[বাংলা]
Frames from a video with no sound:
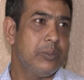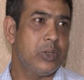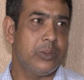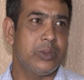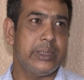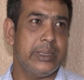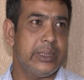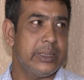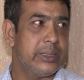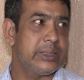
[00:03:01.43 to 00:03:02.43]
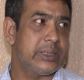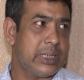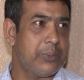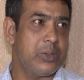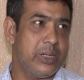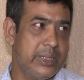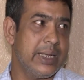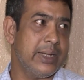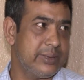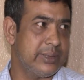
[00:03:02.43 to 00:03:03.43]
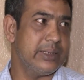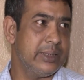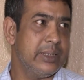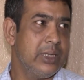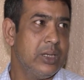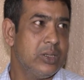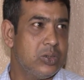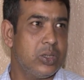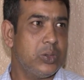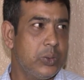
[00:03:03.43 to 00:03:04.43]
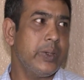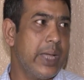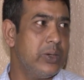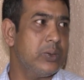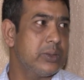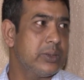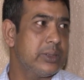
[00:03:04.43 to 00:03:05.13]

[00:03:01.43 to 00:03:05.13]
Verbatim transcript: মোটামুটি সাফল্য নিয়ে আসছে যতটুকুই আনুক